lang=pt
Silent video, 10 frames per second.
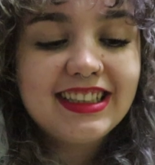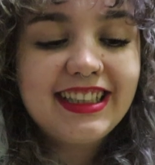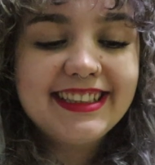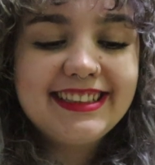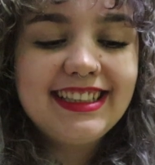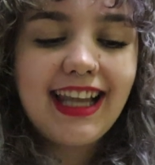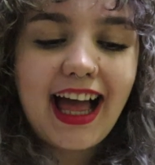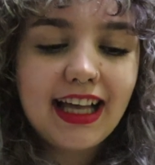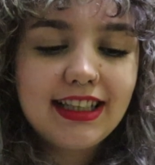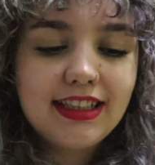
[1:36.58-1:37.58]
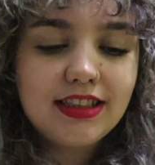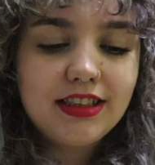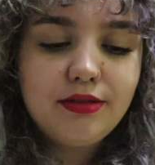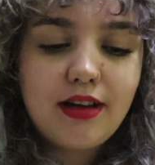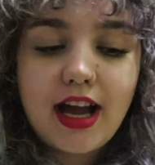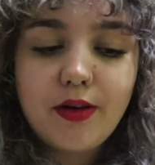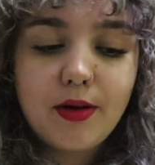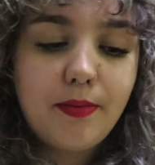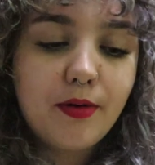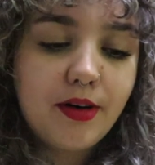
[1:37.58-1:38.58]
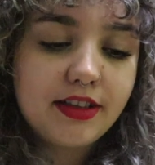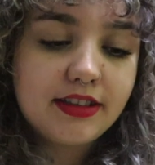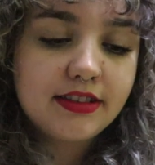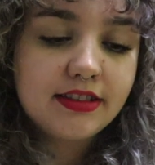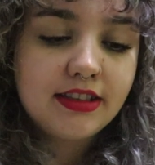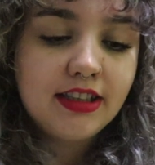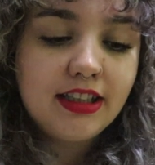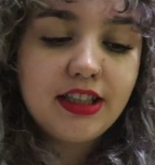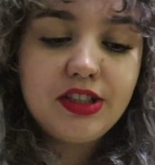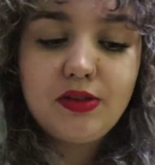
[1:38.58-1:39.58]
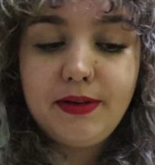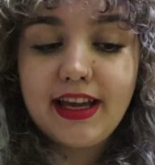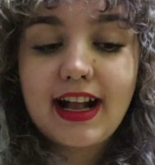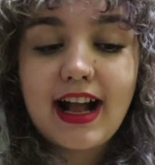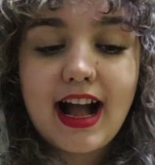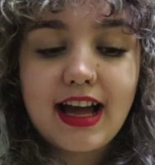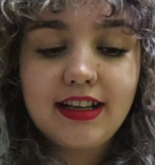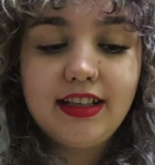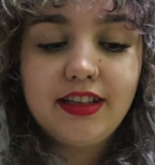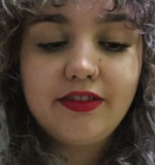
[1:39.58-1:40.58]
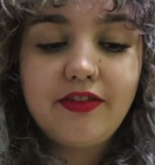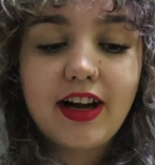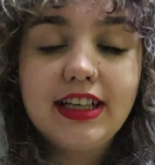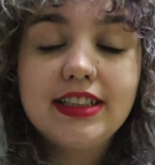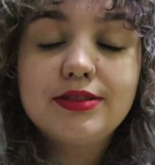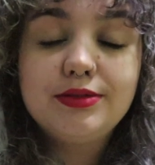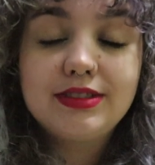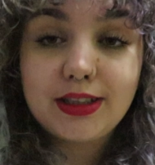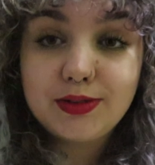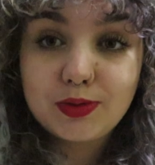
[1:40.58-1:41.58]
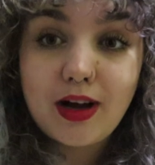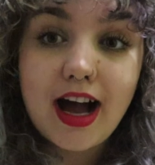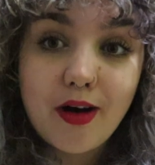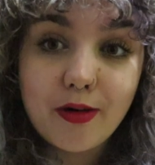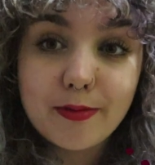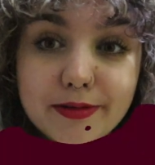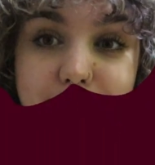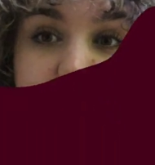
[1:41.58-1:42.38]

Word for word: da cilada e do raio à porta, e de minha carne vagando sem sua alma.